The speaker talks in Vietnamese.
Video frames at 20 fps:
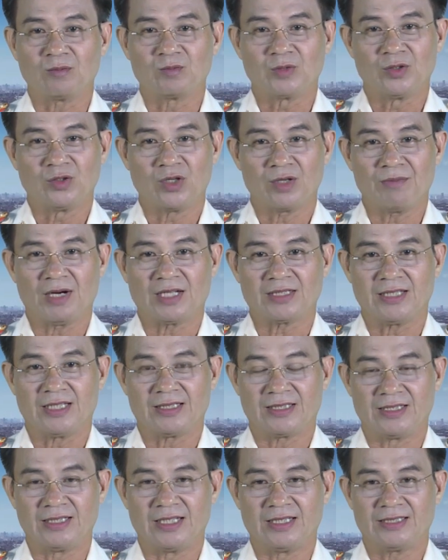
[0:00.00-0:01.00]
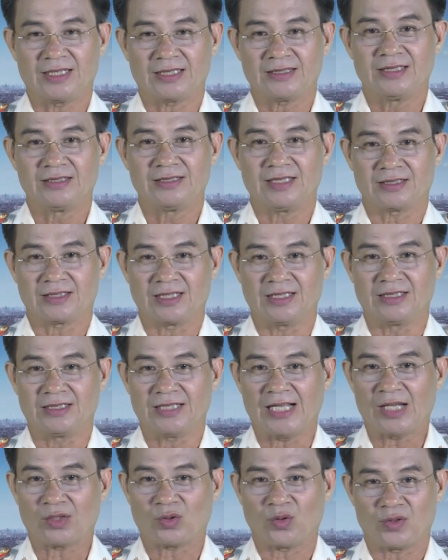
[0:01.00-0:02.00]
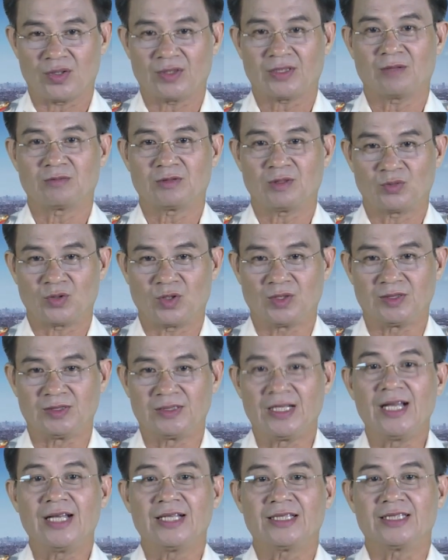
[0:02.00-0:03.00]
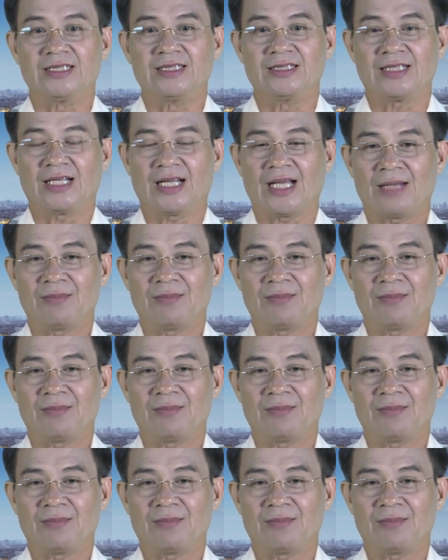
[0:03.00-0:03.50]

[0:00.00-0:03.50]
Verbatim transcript: thông tin nổi bật về tình hình an ninh trật tự, an toàn giao thông trong tuần từ ngày